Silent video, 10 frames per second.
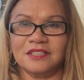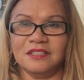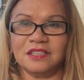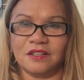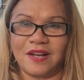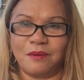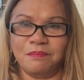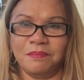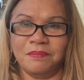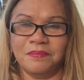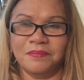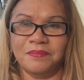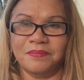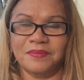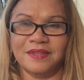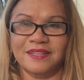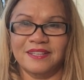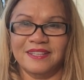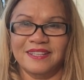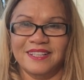chứa thực phẩm
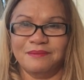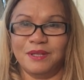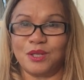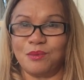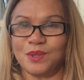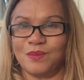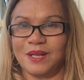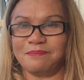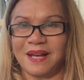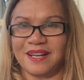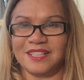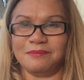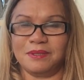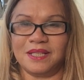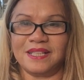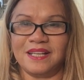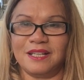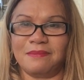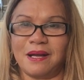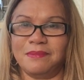mình cũng run lắm bạn ơi nhưng mình ở đây
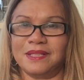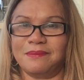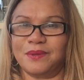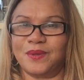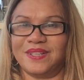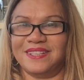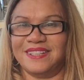là 30 năm rồi